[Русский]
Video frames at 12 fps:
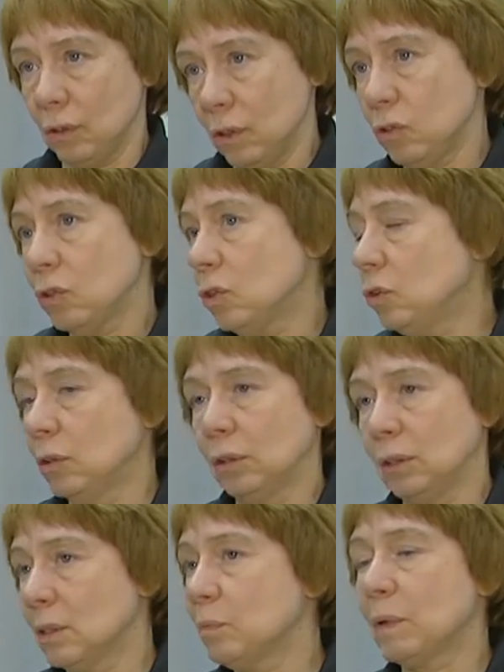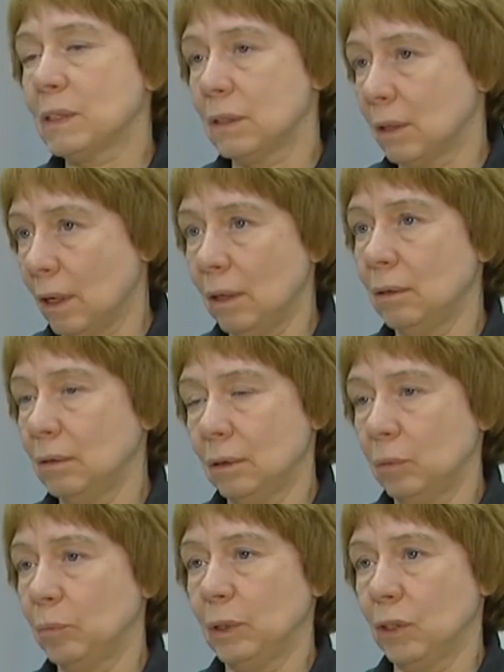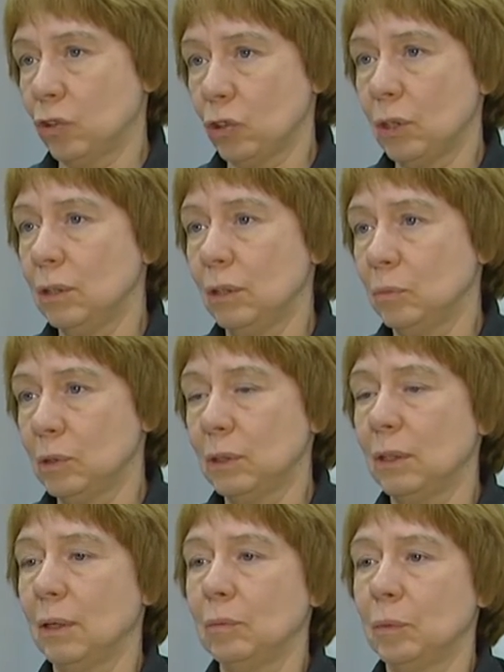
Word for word: Здесь женщины иногда спасали это положение, и мы знаем,